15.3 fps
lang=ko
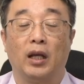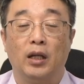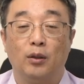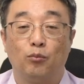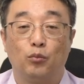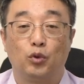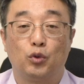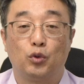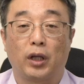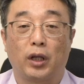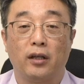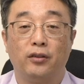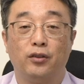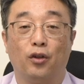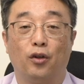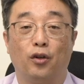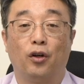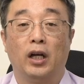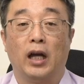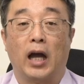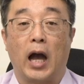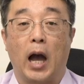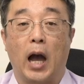무적행은요,
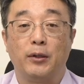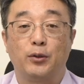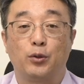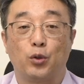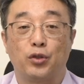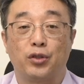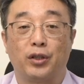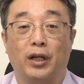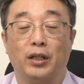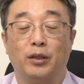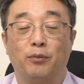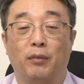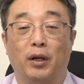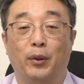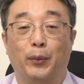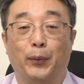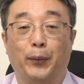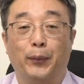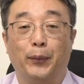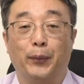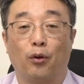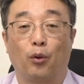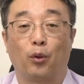아비소스라는 말로,
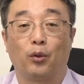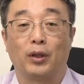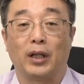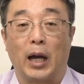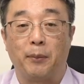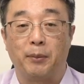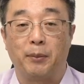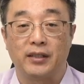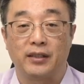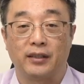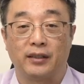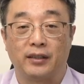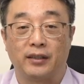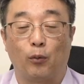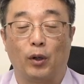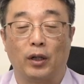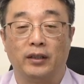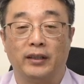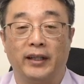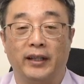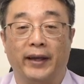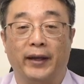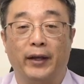영어로는 아비스라고
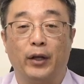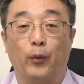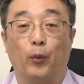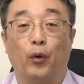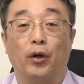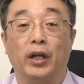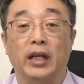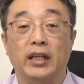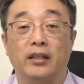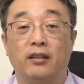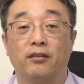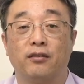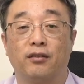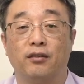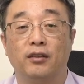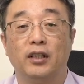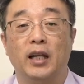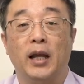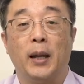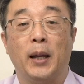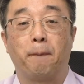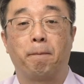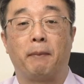하는데 원래 이 뜻은
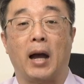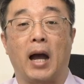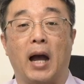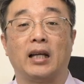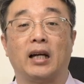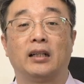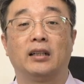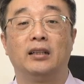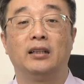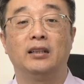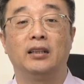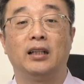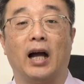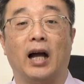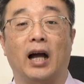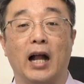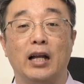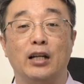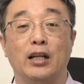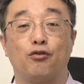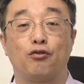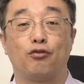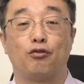바닥을 알
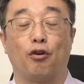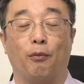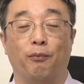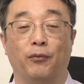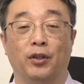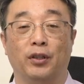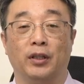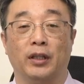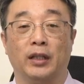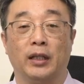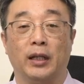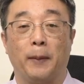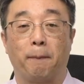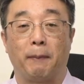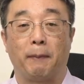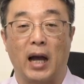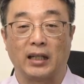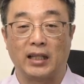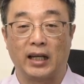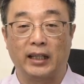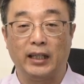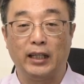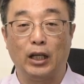수 없는,
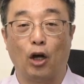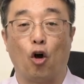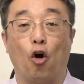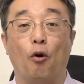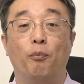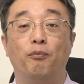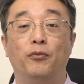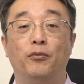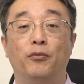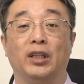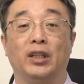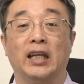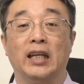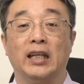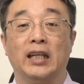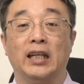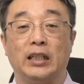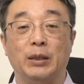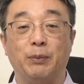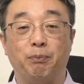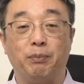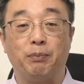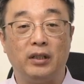바닥이 없는,
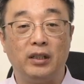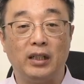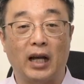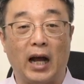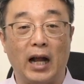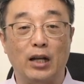깊이를 알